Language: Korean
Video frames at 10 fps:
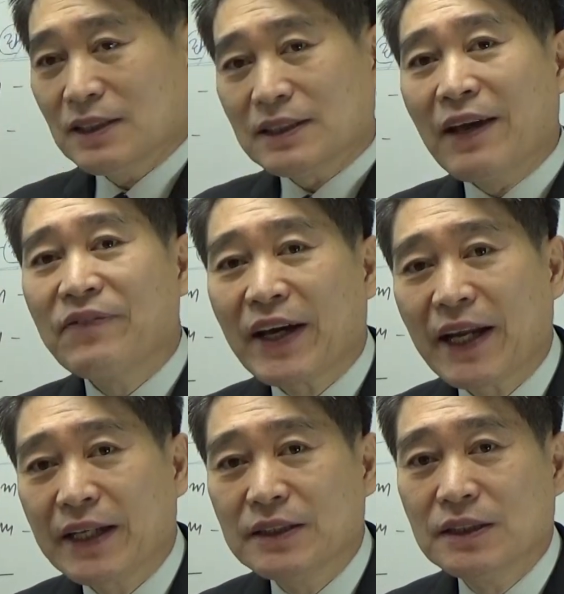
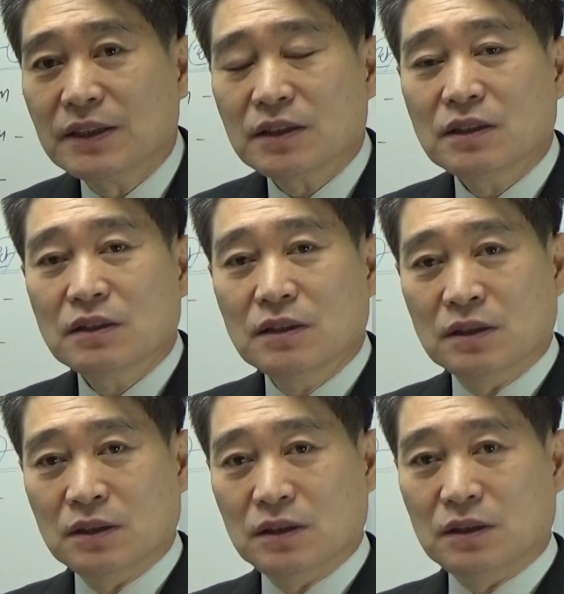옛날에는
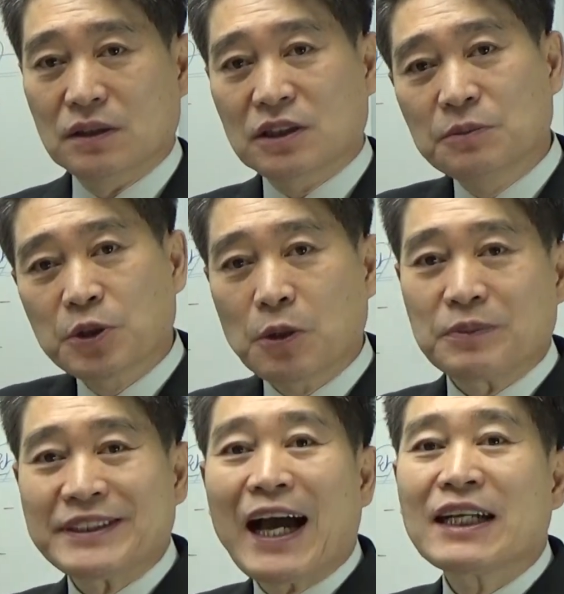어
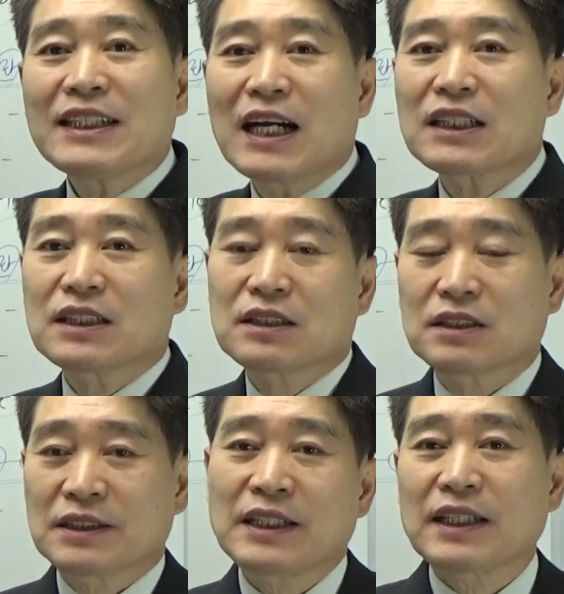지금처럼 양약
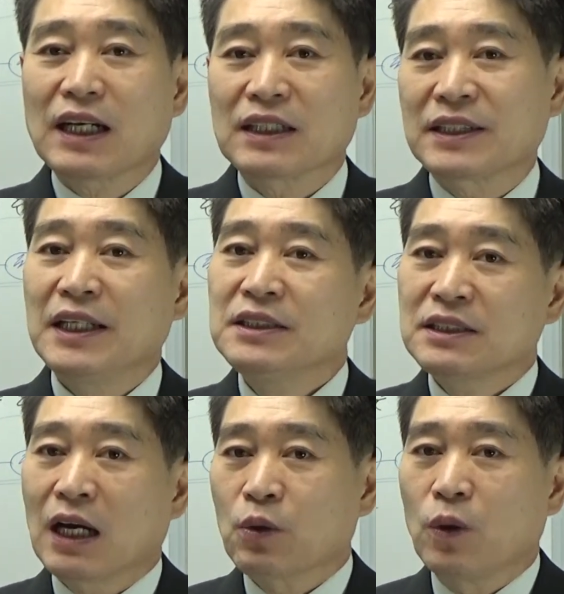체제가 돼
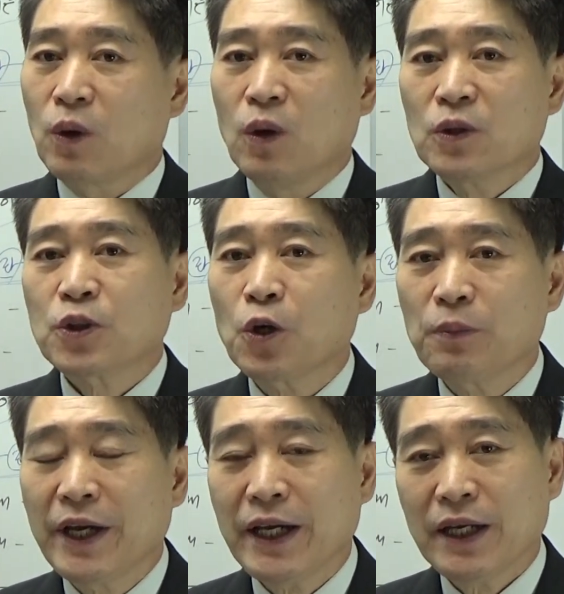있지 않고
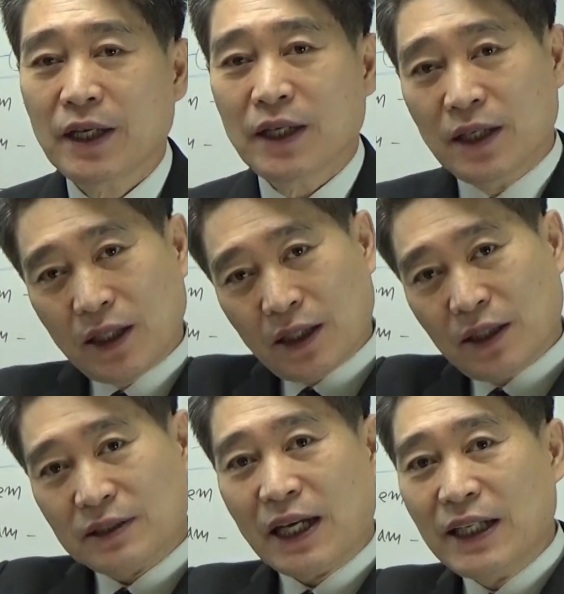처음에
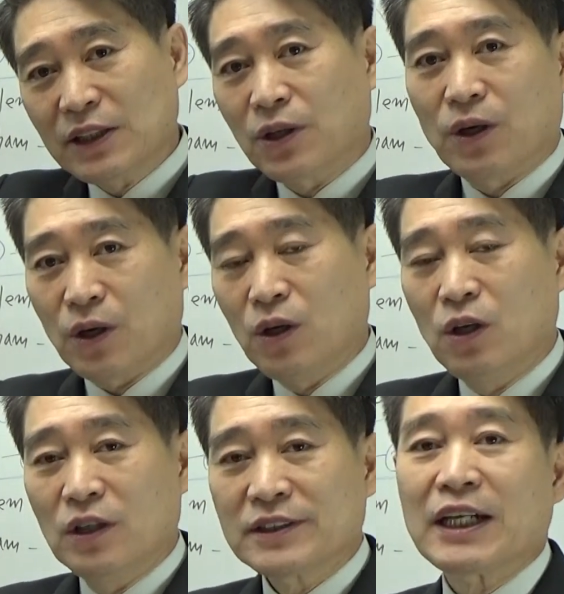어 산에서
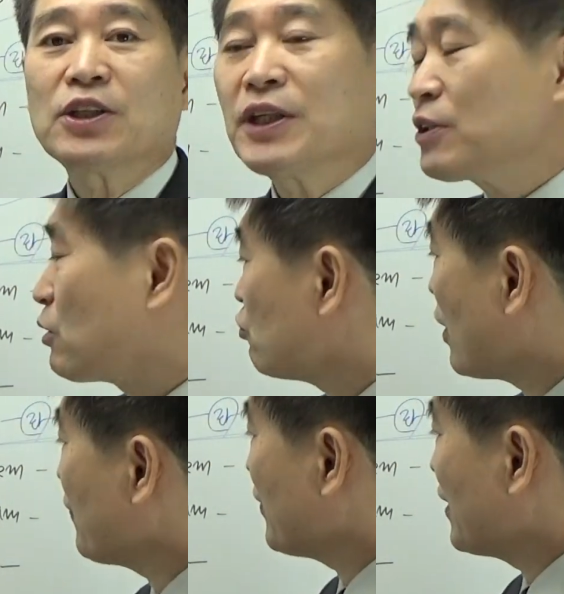자연에서
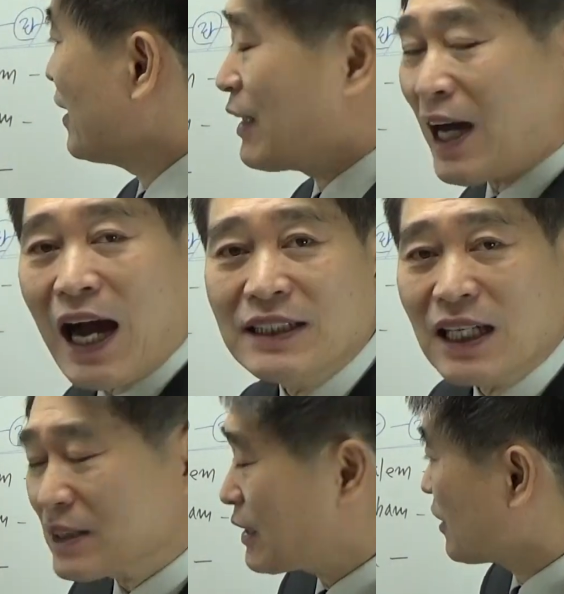구한
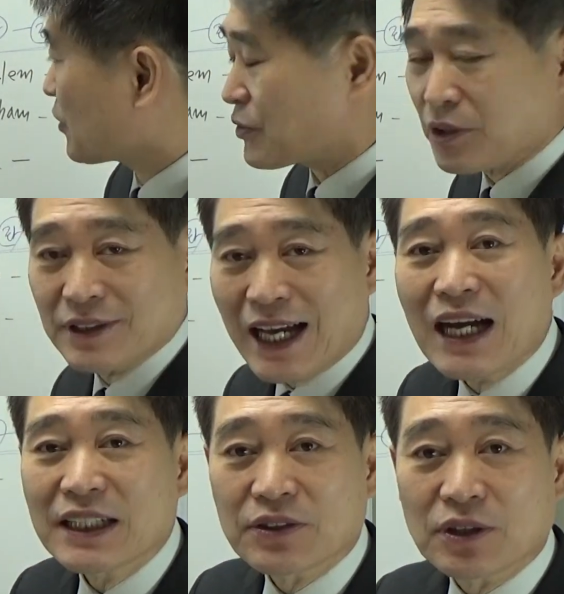한약재였어요.
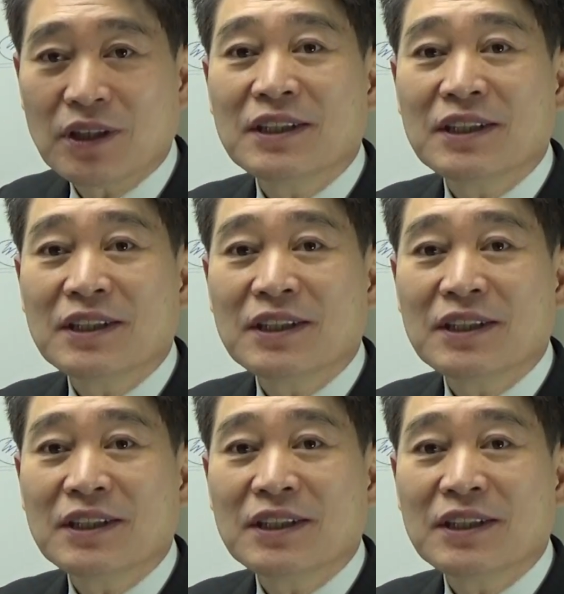약이었어요.